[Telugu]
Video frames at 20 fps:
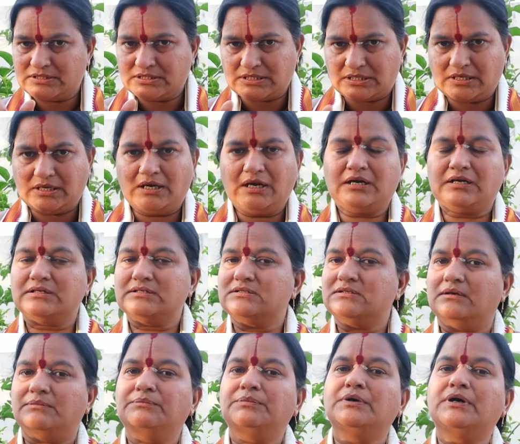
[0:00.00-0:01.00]
చక్కగా అక్కడ
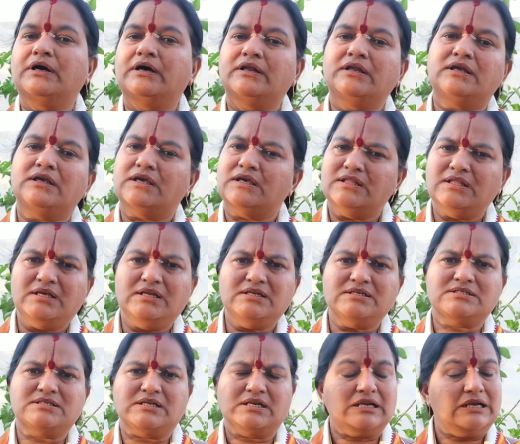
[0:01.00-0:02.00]
సబ్బు కానీ
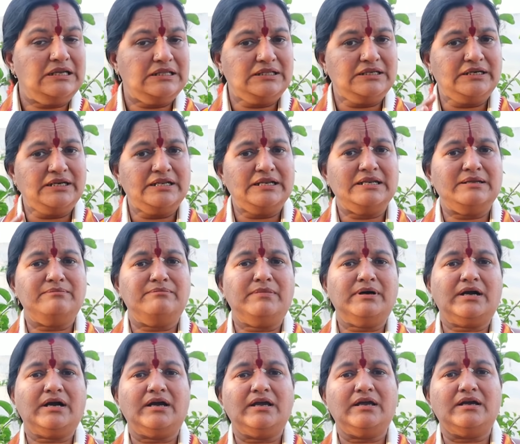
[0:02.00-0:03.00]
ఏదైనా సరే లేదంటే
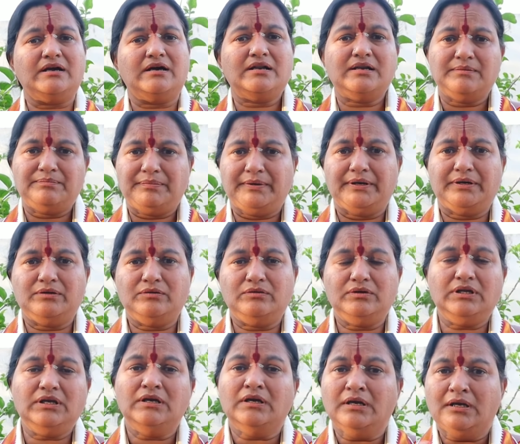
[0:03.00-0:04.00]
నిమ్మకాయ కానీ
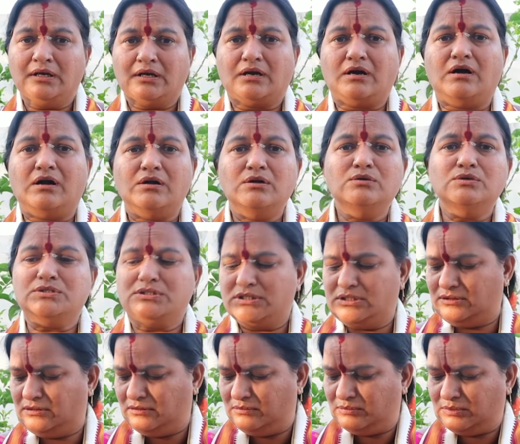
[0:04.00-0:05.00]
పెట్టుకుని కాళ్ళు
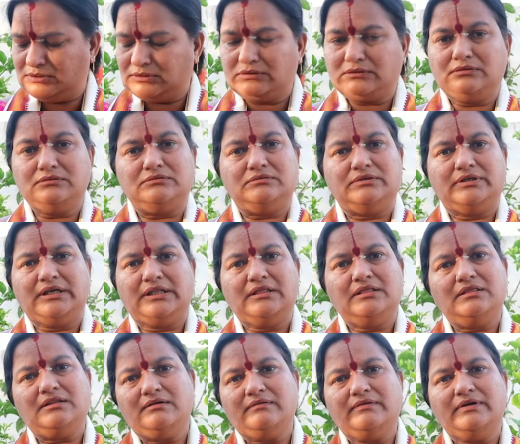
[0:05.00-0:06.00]
చేతులు మొత్తం
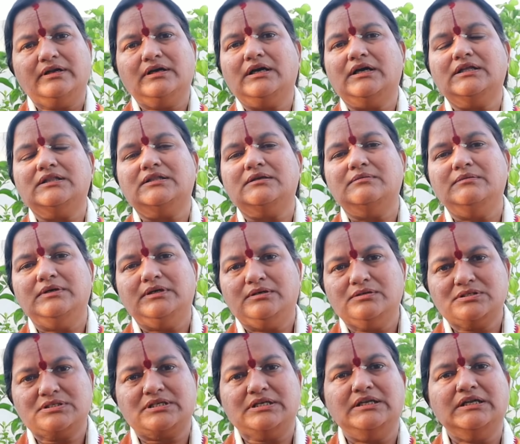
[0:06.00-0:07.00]
ఎంతవరకు అయితే మీకు
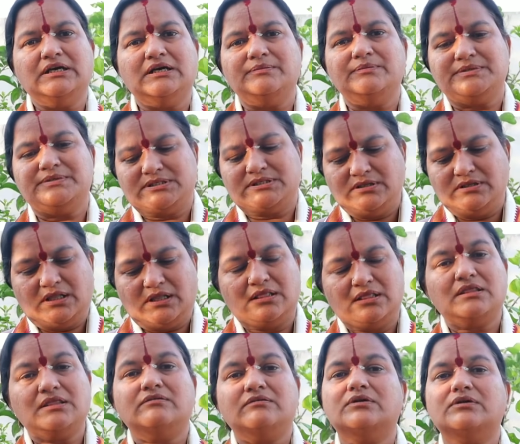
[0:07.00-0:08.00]
స్కిన్ కనిపిస్తుందో
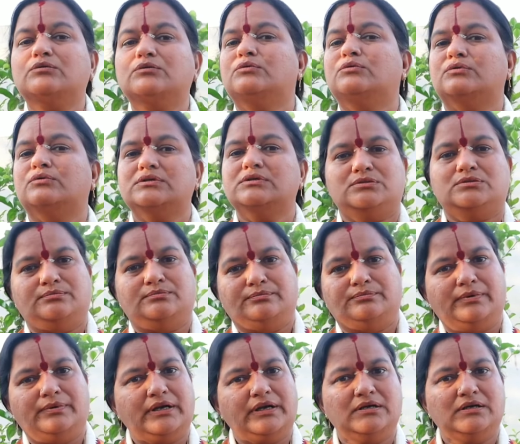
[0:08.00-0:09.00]
అంతవరకు కూడా
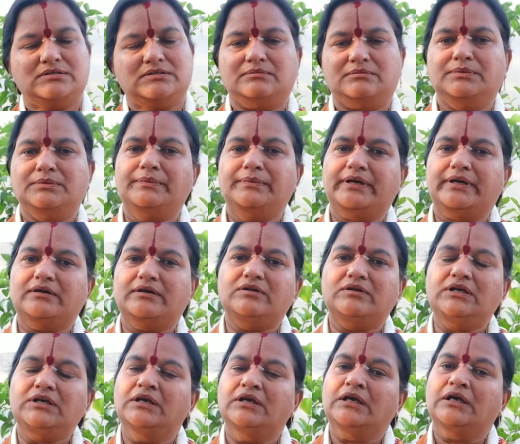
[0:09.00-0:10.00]
శుభ్రంగా సబ్బు
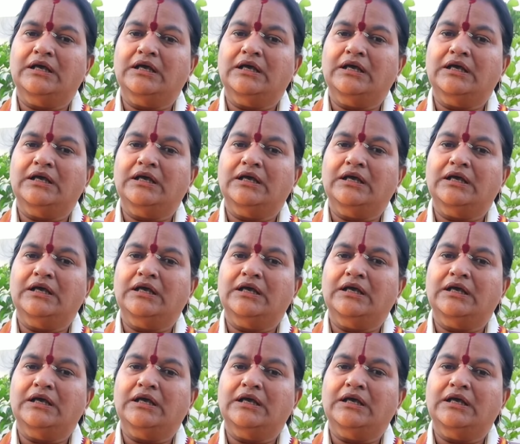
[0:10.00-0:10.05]
పెట్టుకుని